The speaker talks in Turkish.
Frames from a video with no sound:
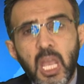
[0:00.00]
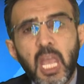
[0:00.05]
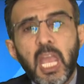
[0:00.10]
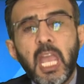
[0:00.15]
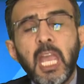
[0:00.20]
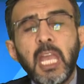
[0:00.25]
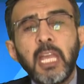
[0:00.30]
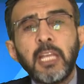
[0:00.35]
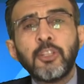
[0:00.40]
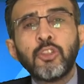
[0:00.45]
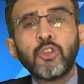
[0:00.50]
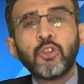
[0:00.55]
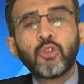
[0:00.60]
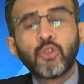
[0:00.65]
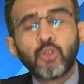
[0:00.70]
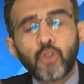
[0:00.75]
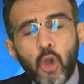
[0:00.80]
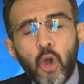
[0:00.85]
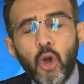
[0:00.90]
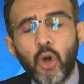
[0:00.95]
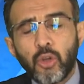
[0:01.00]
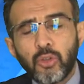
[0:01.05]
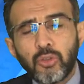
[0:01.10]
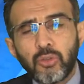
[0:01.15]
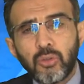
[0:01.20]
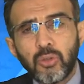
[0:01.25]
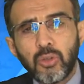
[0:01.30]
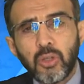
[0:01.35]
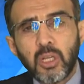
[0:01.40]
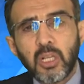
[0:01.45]
En zor
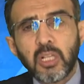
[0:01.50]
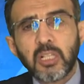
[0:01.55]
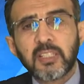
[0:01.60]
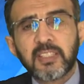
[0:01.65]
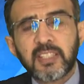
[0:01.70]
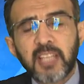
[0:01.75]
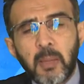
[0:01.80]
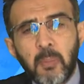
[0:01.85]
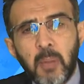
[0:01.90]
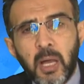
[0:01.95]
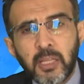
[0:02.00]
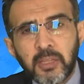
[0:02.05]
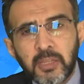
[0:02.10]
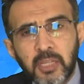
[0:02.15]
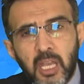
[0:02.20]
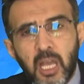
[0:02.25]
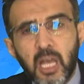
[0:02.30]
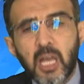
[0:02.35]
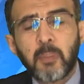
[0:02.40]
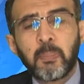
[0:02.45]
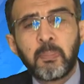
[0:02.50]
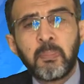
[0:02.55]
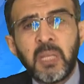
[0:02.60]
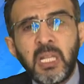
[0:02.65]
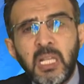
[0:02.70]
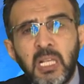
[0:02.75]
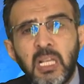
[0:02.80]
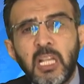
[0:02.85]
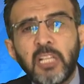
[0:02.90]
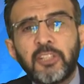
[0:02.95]
zamanda
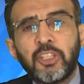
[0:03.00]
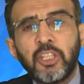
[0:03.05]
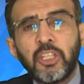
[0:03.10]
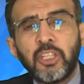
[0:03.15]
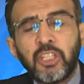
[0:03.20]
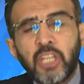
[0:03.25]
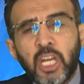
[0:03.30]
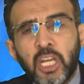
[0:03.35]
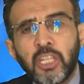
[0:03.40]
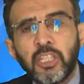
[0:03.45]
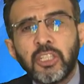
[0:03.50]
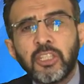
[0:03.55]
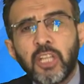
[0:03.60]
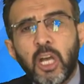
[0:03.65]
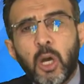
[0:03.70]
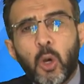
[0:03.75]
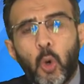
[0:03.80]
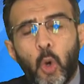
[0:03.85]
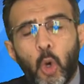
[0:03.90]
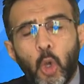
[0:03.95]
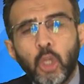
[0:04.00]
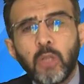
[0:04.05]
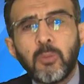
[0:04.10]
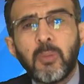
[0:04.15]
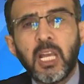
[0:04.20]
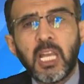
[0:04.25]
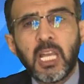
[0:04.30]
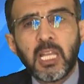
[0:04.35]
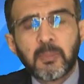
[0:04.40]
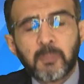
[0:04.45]
milletin yanında
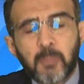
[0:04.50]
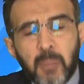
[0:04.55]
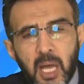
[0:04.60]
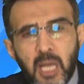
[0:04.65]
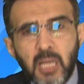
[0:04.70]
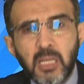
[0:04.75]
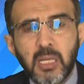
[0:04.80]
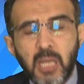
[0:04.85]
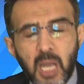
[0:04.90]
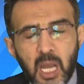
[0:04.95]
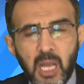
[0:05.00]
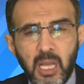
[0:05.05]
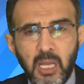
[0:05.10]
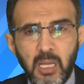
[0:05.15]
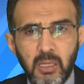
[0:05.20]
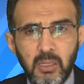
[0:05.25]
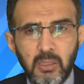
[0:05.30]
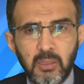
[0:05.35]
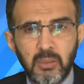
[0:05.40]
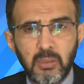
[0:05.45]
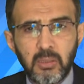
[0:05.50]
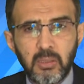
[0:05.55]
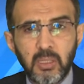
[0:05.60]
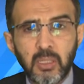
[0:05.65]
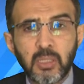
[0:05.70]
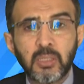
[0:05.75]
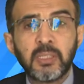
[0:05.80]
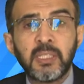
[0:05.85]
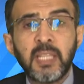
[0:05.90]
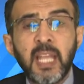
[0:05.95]
olmayan banka
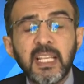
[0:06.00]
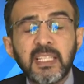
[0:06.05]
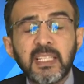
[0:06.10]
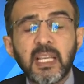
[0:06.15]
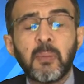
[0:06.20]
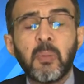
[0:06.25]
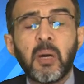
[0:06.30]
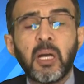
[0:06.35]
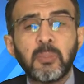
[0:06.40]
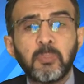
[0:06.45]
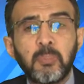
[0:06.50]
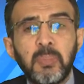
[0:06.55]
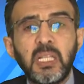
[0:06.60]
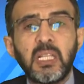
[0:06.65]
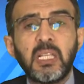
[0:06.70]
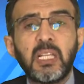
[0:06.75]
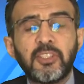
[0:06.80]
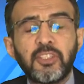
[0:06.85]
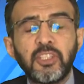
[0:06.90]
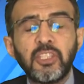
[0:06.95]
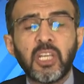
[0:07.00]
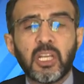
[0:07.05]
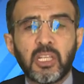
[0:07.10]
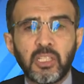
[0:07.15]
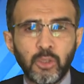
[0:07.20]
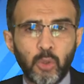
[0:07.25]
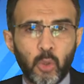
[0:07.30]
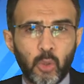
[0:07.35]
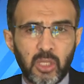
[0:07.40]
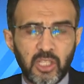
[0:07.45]
ne zaman milletin
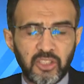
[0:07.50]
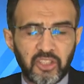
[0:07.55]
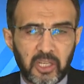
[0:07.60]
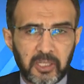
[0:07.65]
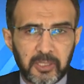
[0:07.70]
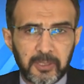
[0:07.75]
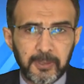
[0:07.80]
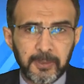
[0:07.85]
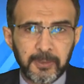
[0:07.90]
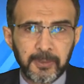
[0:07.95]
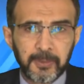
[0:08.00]
yanında olacak?